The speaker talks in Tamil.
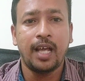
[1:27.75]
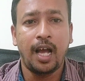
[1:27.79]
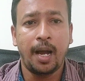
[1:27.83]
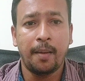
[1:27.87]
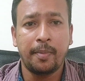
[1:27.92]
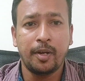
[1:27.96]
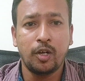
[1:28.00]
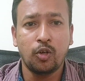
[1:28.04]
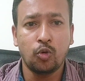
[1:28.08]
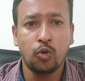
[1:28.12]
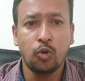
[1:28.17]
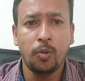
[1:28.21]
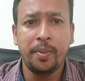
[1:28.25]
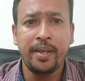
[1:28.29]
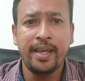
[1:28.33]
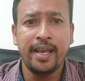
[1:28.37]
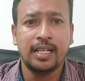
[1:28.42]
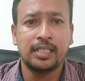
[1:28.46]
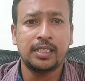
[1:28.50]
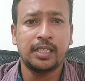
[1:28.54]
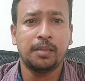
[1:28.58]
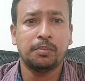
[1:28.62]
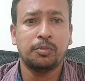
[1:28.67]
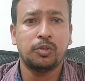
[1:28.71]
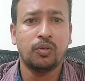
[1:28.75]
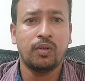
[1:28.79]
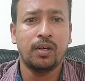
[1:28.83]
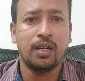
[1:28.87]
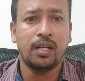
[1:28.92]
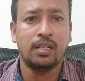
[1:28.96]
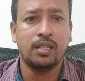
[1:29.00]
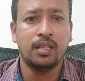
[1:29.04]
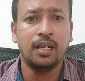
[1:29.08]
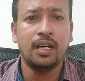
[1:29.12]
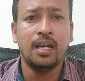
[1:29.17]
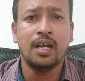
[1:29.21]
அப்புறம் குரூப் டி எக்ஸாம்ஸ்
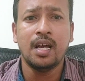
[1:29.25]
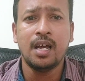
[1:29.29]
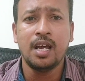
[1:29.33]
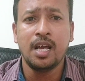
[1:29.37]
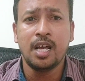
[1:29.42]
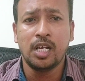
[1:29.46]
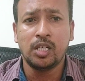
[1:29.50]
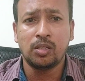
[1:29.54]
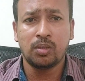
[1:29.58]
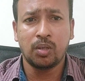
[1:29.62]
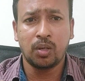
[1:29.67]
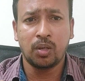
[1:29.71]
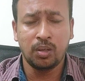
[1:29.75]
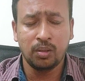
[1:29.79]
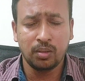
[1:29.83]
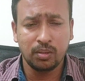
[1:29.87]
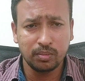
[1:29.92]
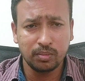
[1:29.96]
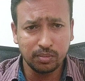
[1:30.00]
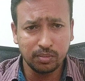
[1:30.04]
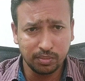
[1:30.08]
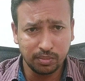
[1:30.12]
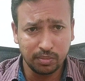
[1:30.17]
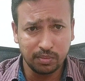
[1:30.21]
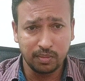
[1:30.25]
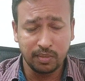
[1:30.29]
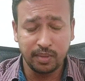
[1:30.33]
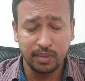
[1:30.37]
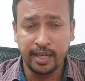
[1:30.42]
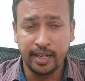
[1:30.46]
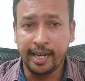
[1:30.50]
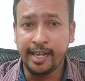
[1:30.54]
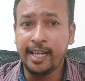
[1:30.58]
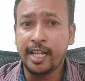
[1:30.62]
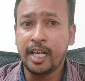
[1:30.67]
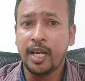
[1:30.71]
வருது ஸோ
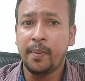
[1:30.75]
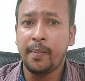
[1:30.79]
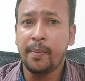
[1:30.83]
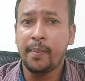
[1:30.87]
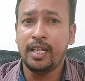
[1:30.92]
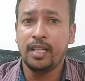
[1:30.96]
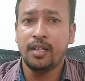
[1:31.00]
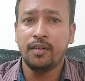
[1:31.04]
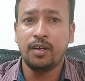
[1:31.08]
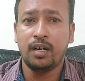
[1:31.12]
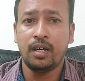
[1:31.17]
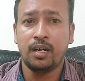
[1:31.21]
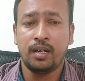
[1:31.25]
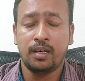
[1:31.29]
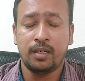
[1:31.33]
ரெண்டுக்குமே இந்த